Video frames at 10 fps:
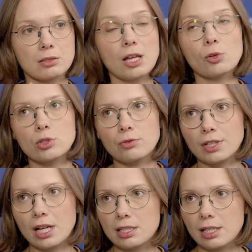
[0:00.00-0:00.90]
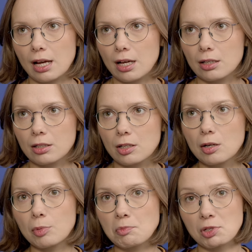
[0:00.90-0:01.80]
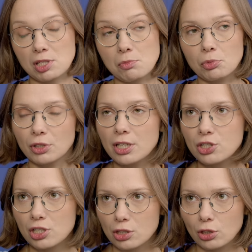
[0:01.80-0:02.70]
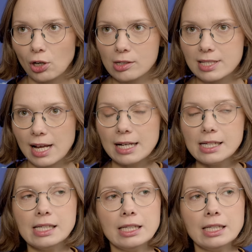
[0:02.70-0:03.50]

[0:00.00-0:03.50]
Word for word: derusyfikacja e, postępuje jeszcze nie do końca.